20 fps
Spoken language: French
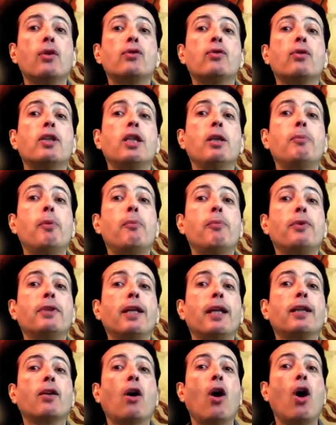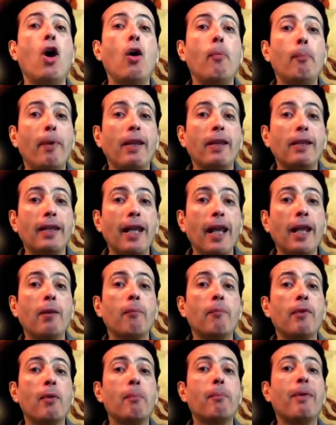Ce type est peut-être un pantin,
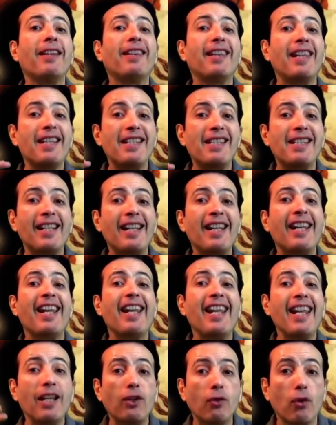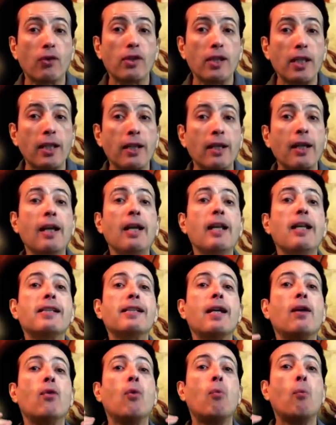mais un pantin zélé et toxique,
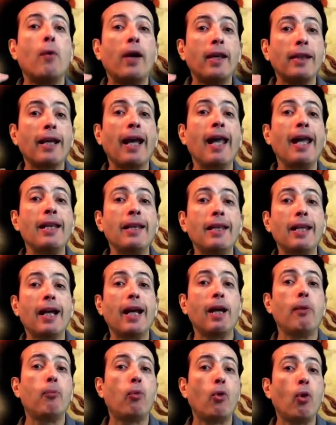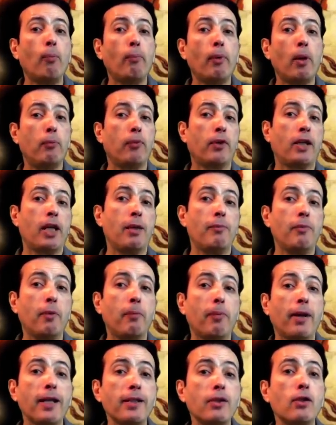a le moindre intérêt pour un peuple qui
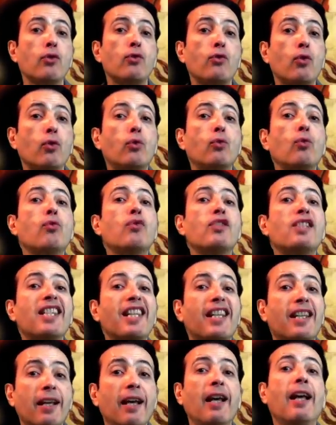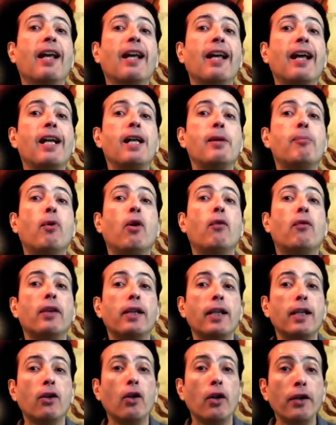méprise, surtout sikh, quand les pauvres
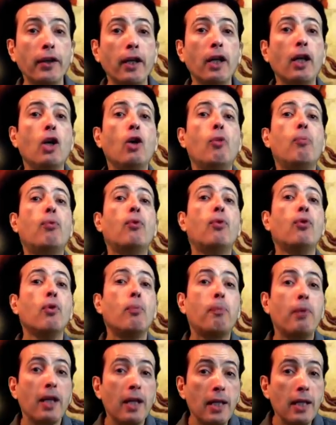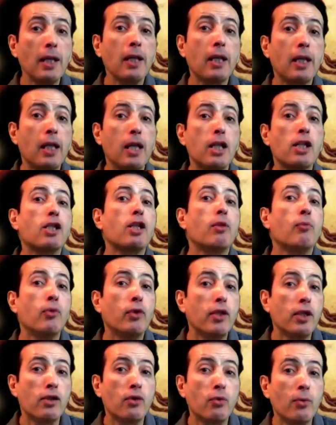déconnent, pour le pays qu'il des
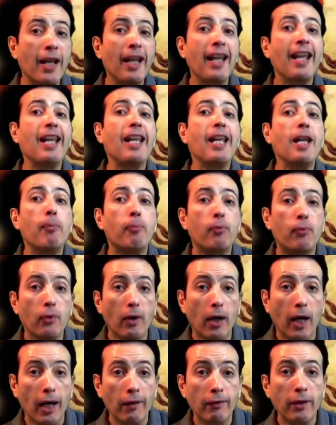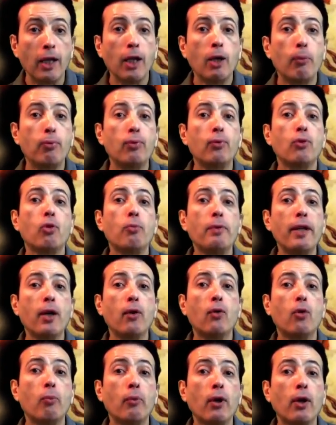désuet et plus grave pour le bien
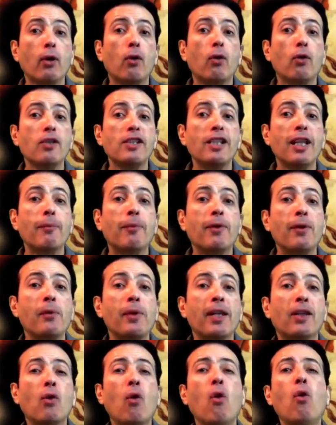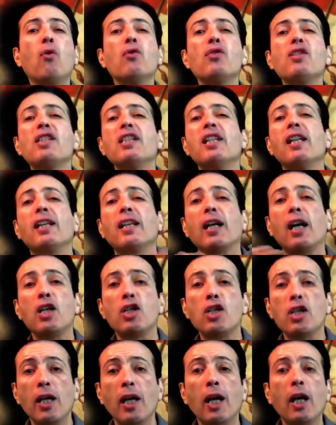commun, sait qu'il lui est aussi
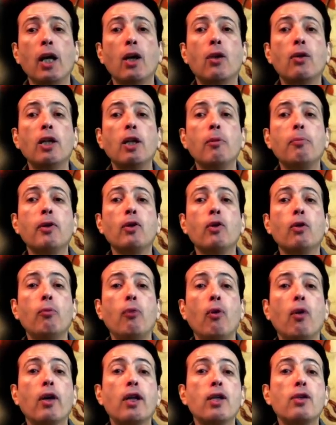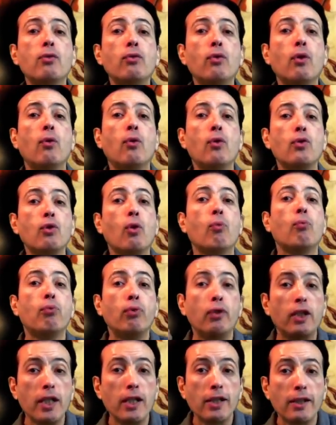étranger que des pieds de porc issus d'un cochon
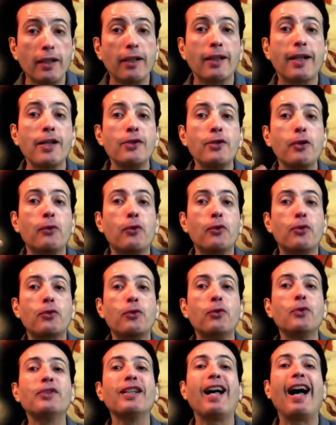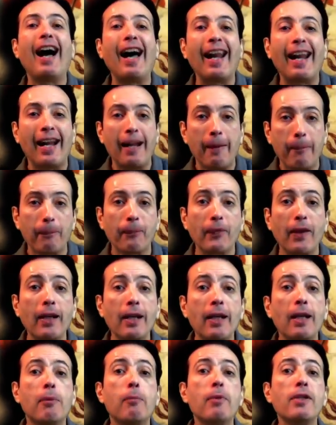bouddhiste dans un couscous halal.
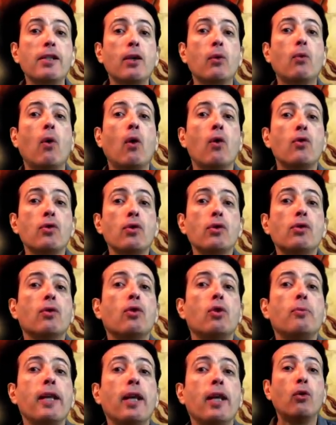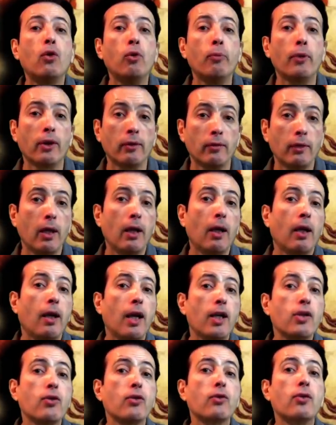Mais c'est quoi au juste le commun
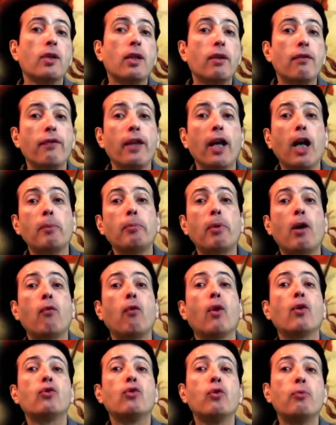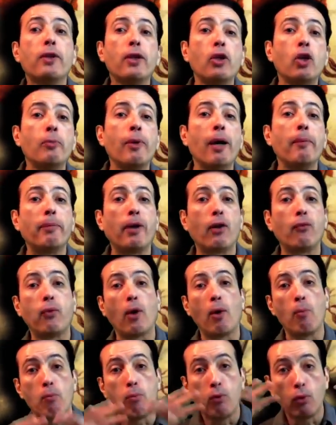la chose diffère, parfois subtilement,
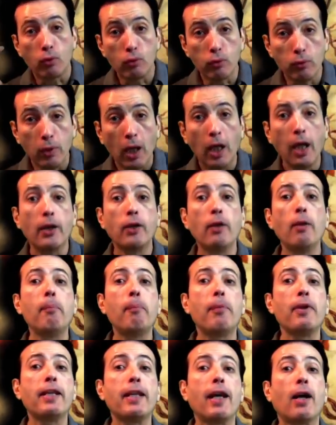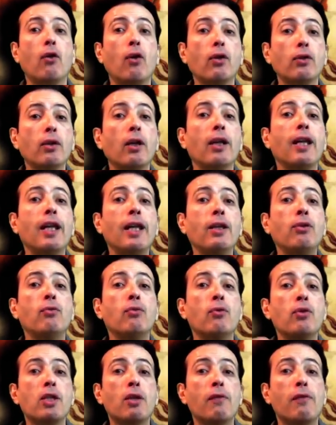parfois beaucoup, d'un pays à l'autre et
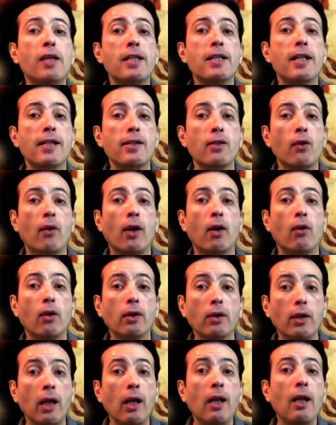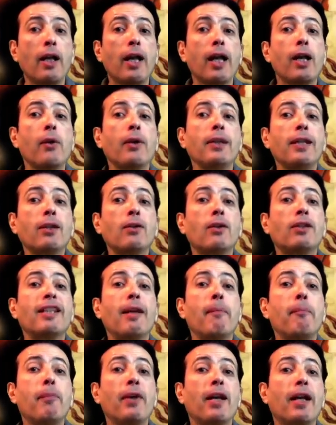d'une civilisation à l'autre, et doit être
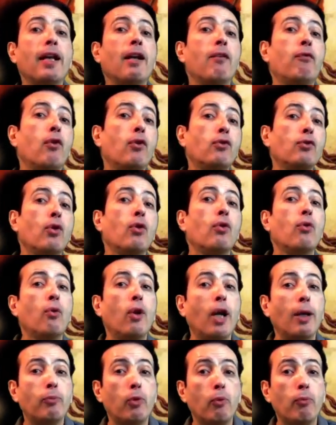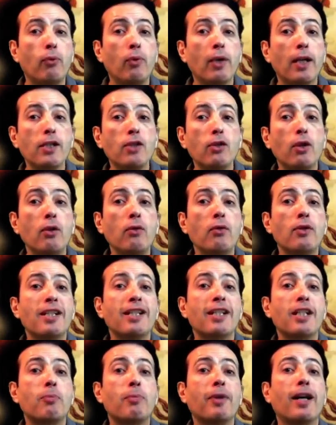tempérée en fonction de la population, de
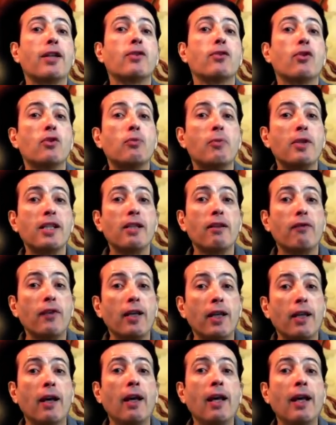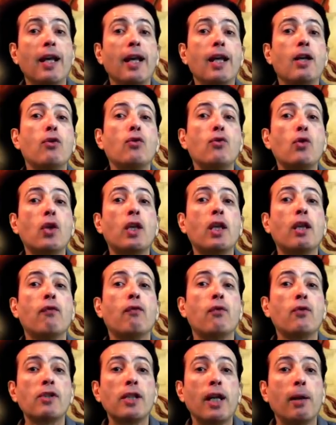ses aspirations spécifiques et de ce qui est
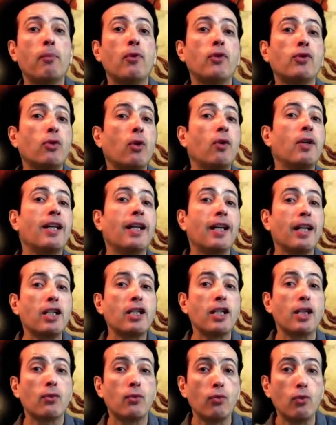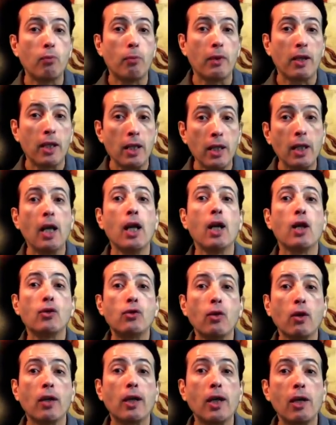faisable selon les richesses du pays,
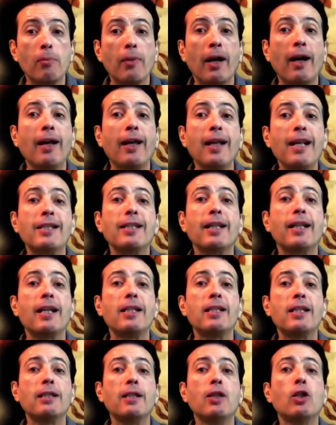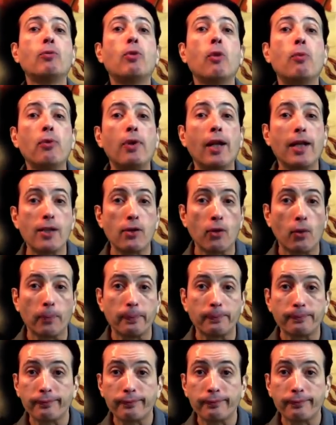son climat et sa densité de population.